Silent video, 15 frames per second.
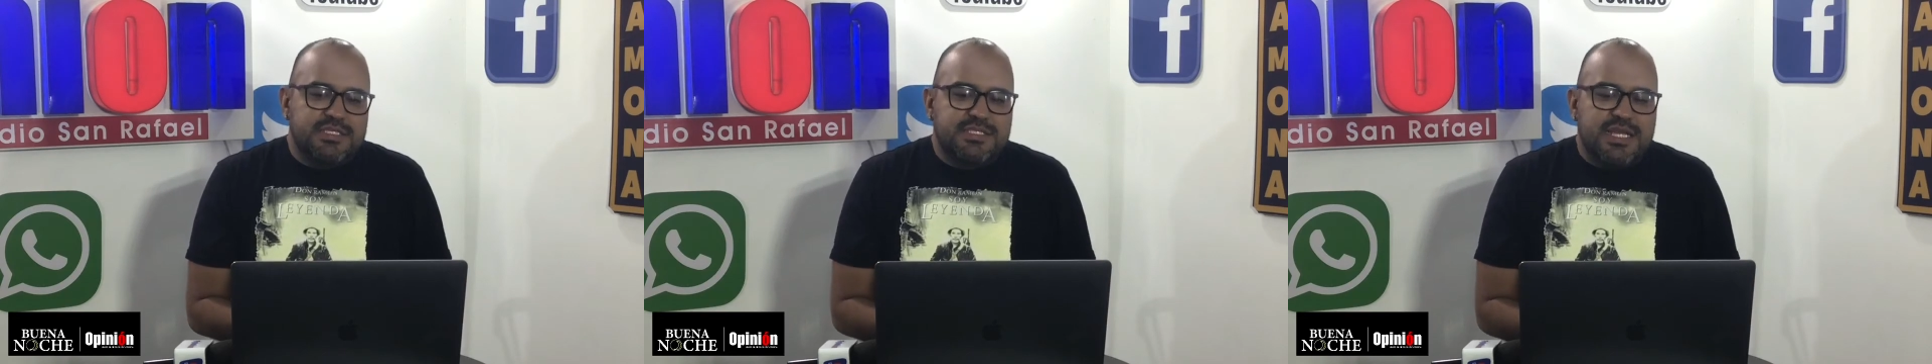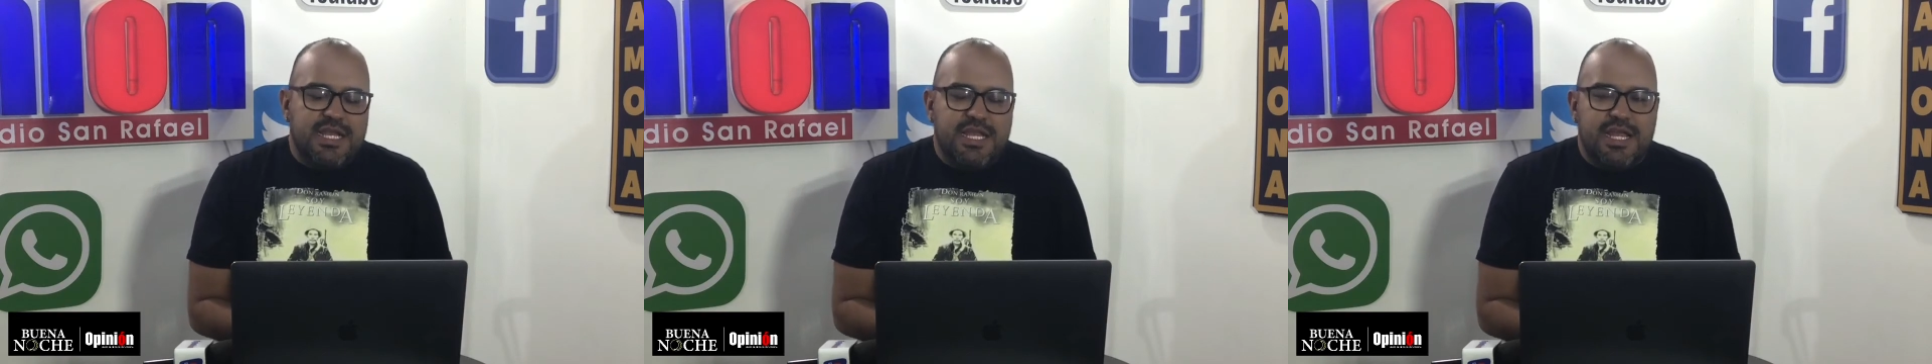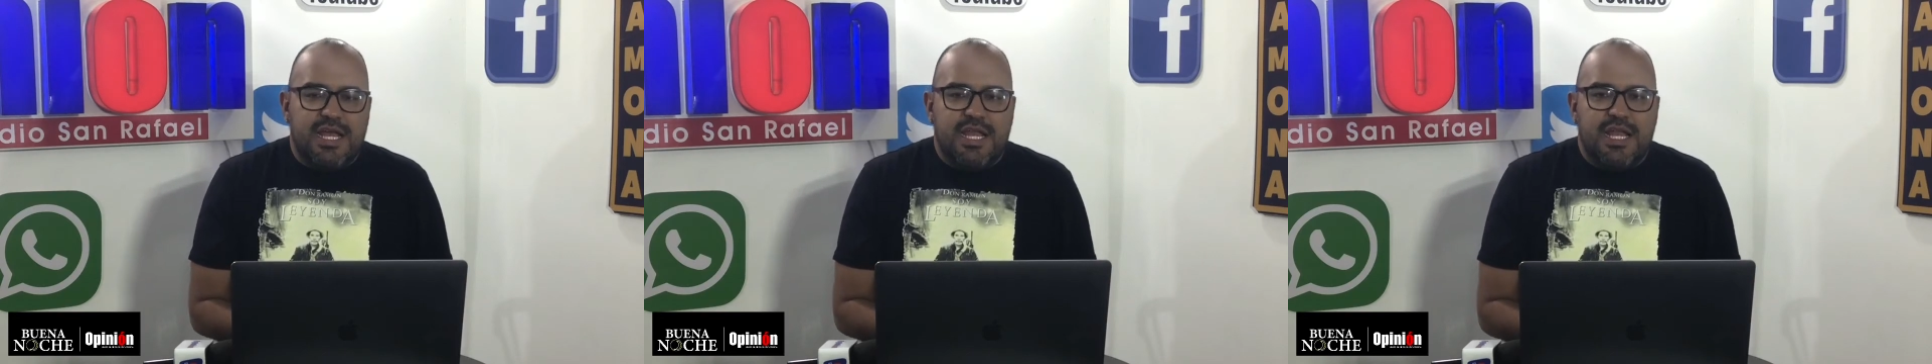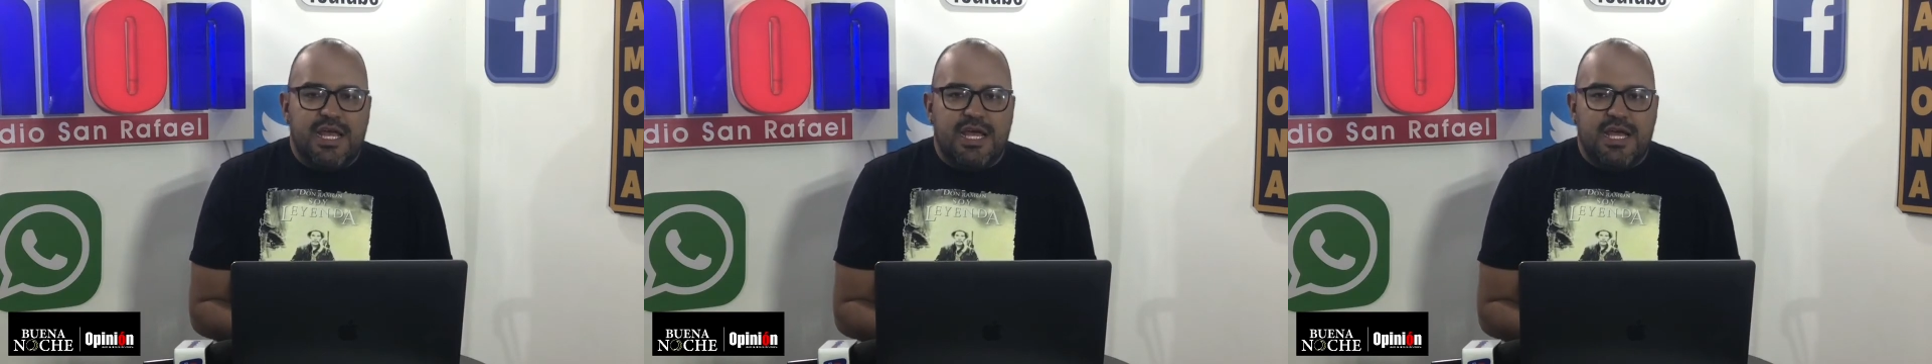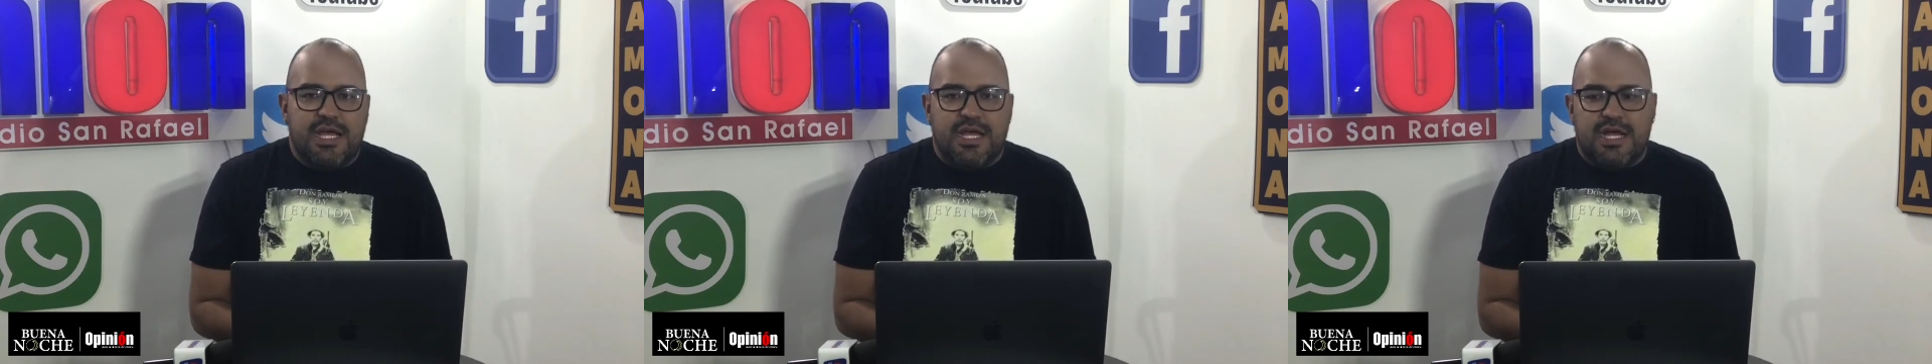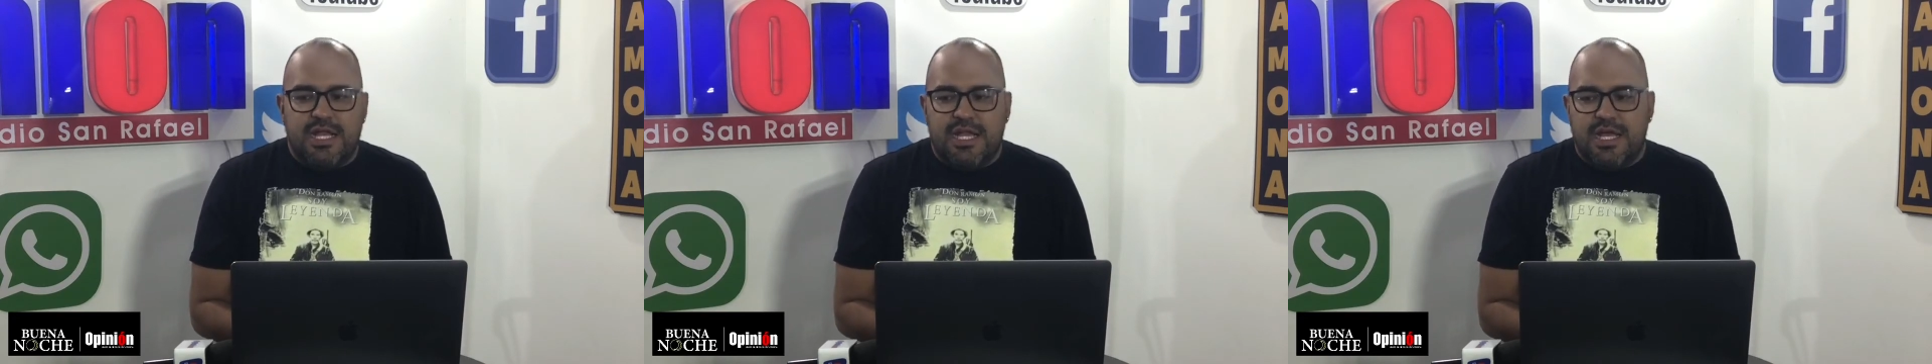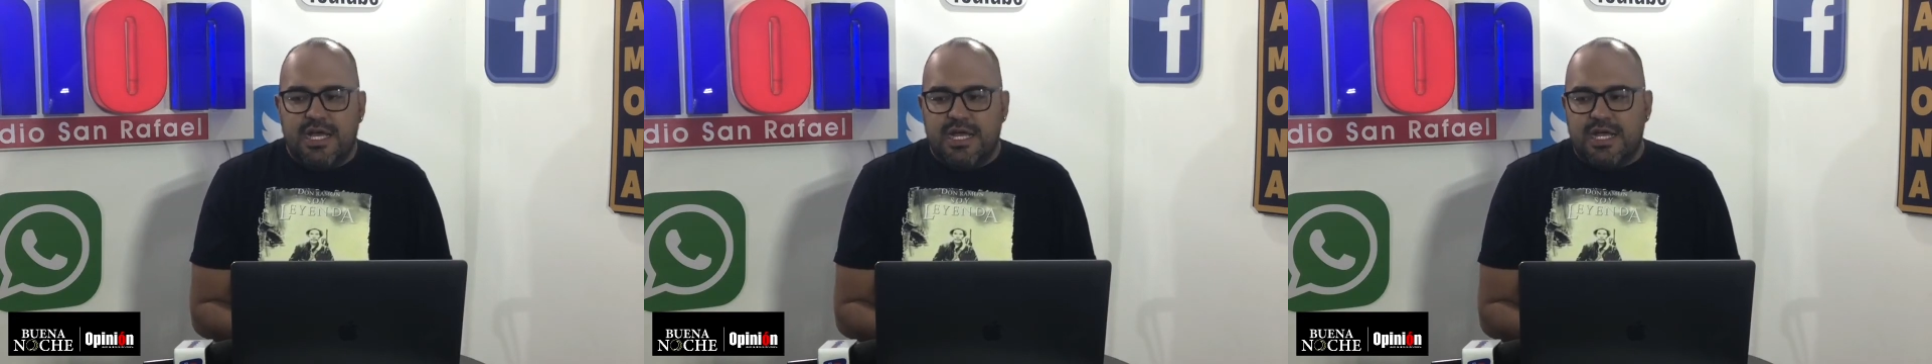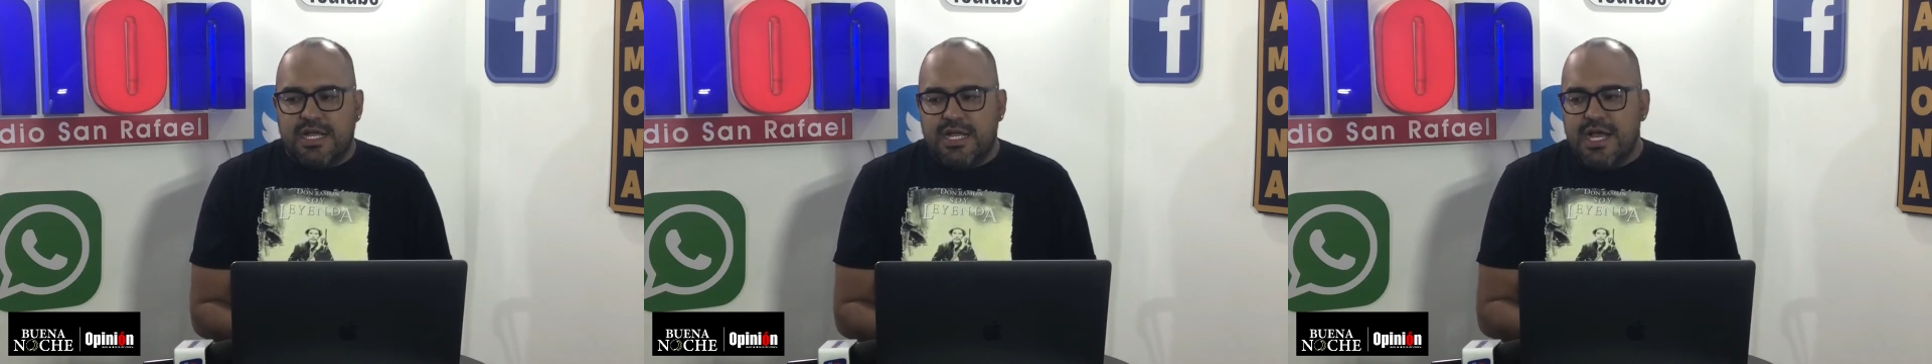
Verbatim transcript: sale a la,